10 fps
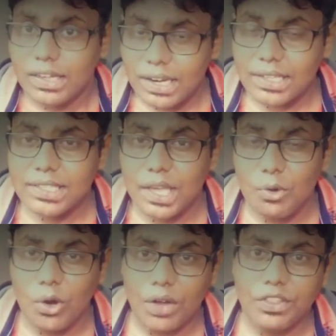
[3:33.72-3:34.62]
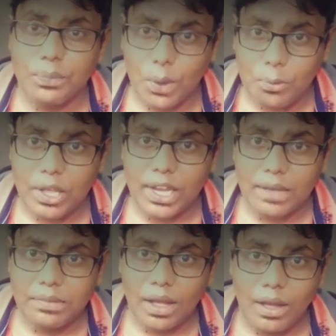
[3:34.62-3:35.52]
டீரெக்ஸ் கேமும் ஒன் ஆஃப் தி பாப்புலர்
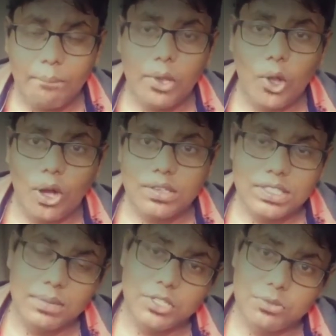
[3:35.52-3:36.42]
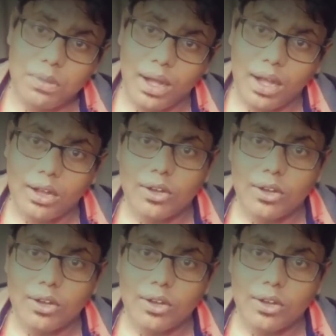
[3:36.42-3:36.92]
கேம் தான் பிகாஸ் நம்ம சும்மா